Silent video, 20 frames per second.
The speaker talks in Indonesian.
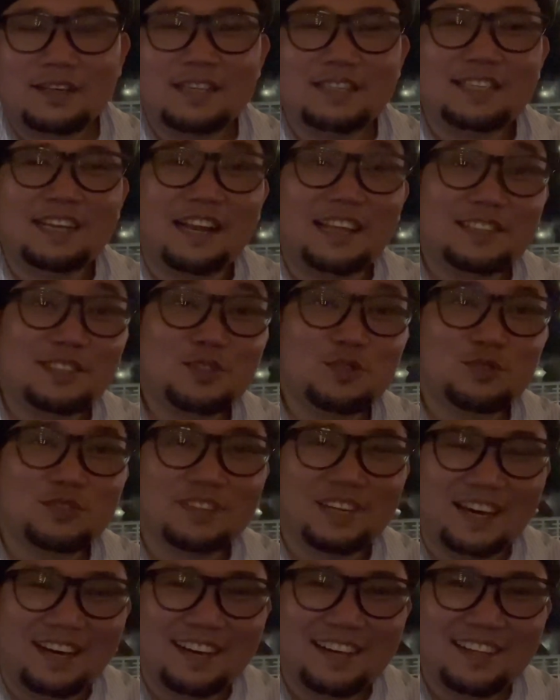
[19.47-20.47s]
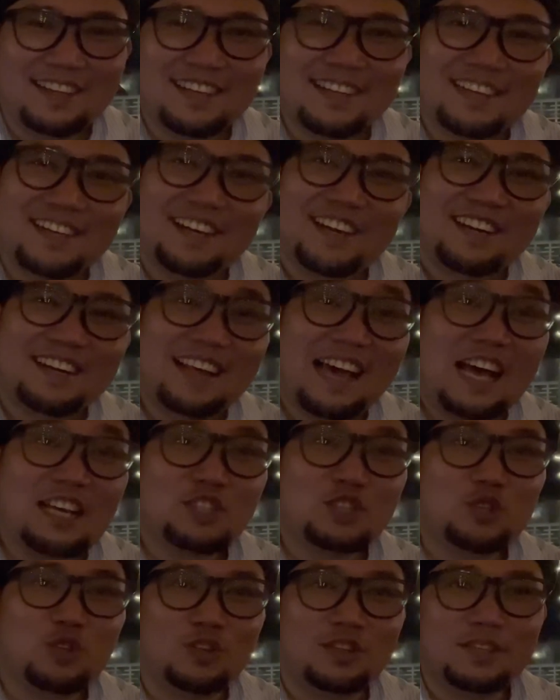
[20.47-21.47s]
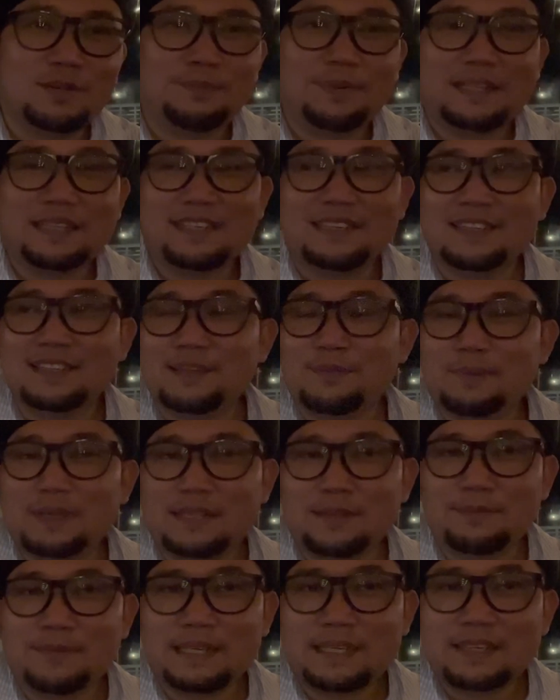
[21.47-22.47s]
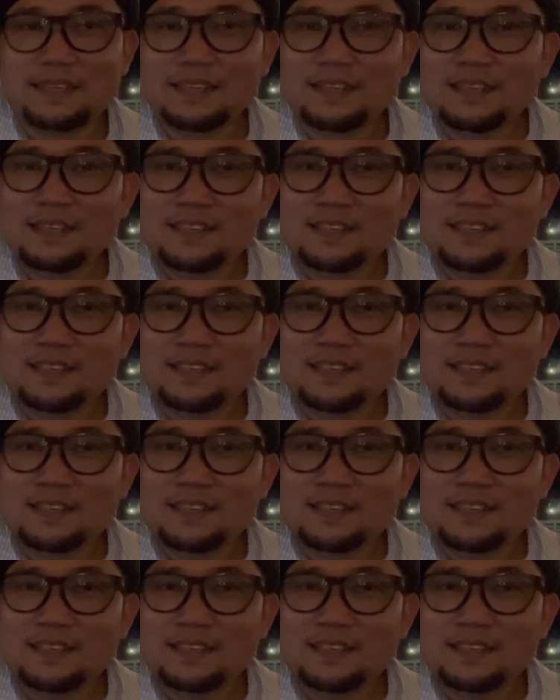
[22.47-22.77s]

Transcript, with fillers: Di Selat Sunda Di Aston tepatnya teman-teman